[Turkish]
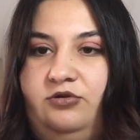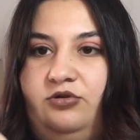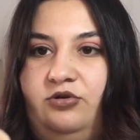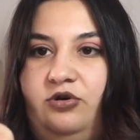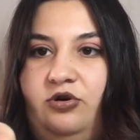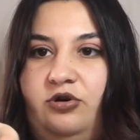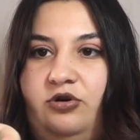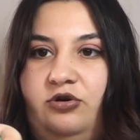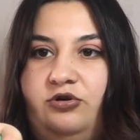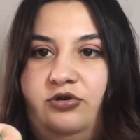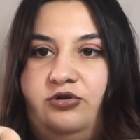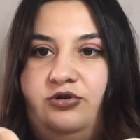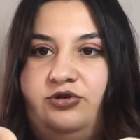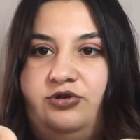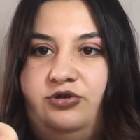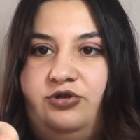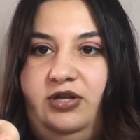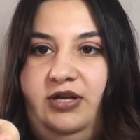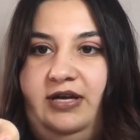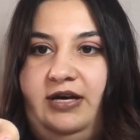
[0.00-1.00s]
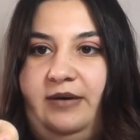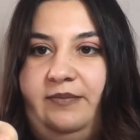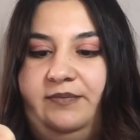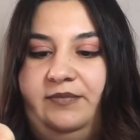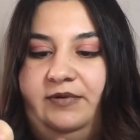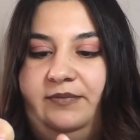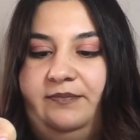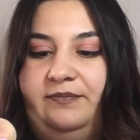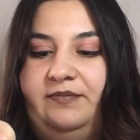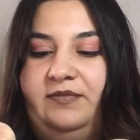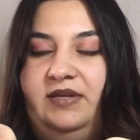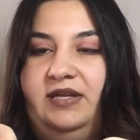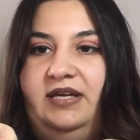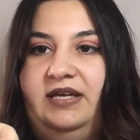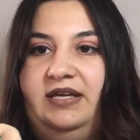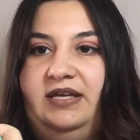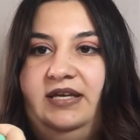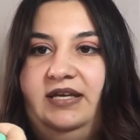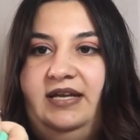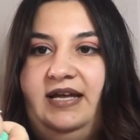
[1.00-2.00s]
dördüncüyü de yaptım.
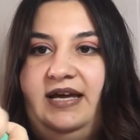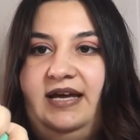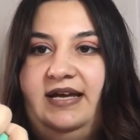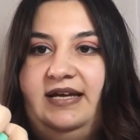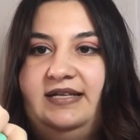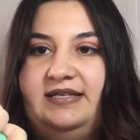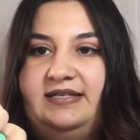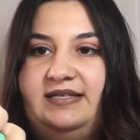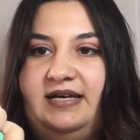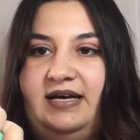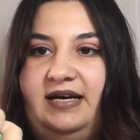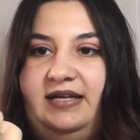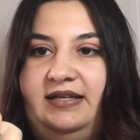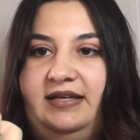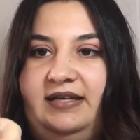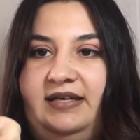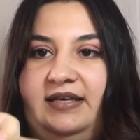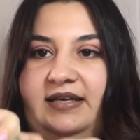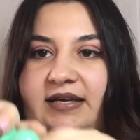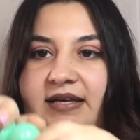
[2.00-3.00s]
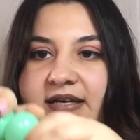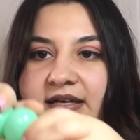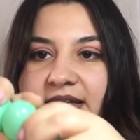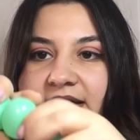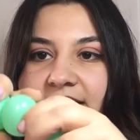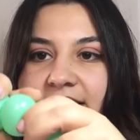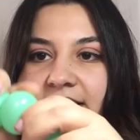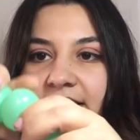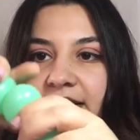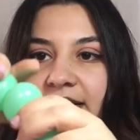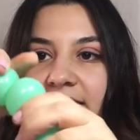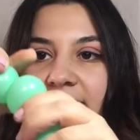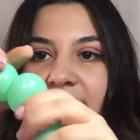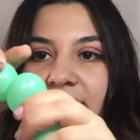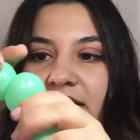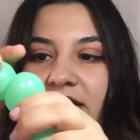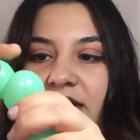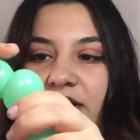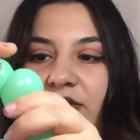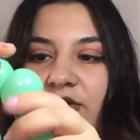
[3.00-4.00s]
Yine en sağdaki
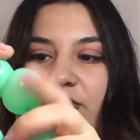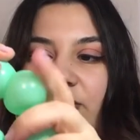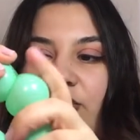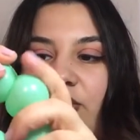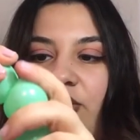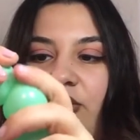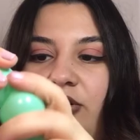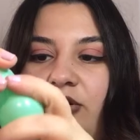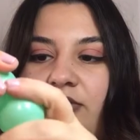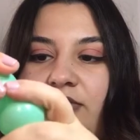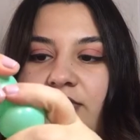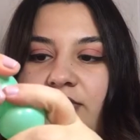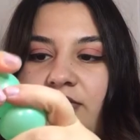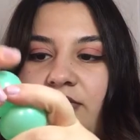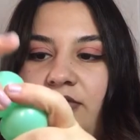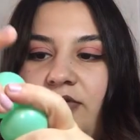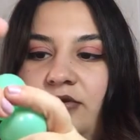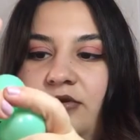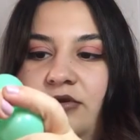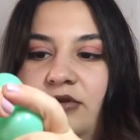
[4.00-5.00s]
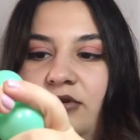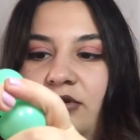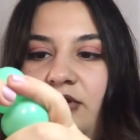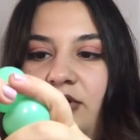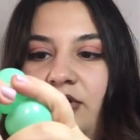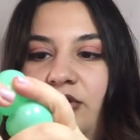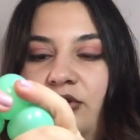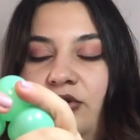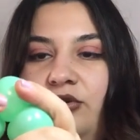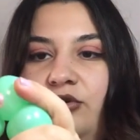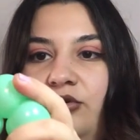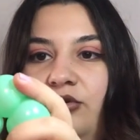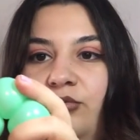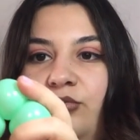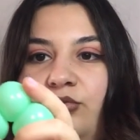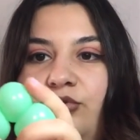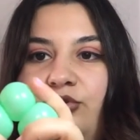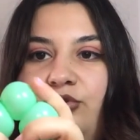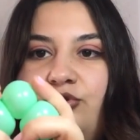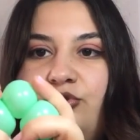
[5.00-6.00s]
kalıyor.
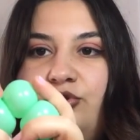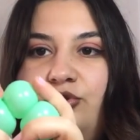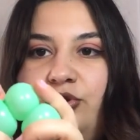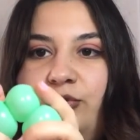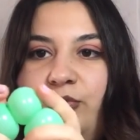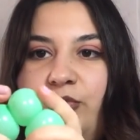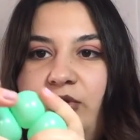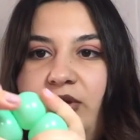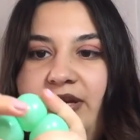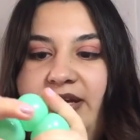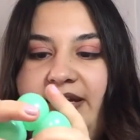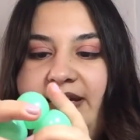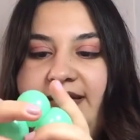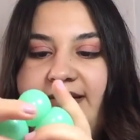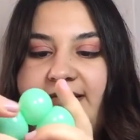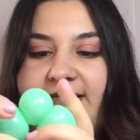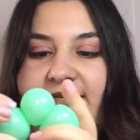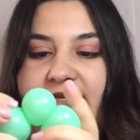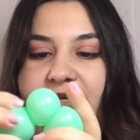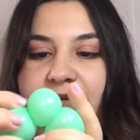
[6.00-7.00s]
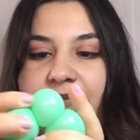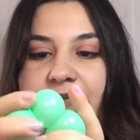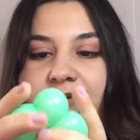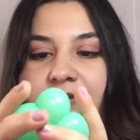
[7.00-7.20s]
Bu üçlüyü böyle getirip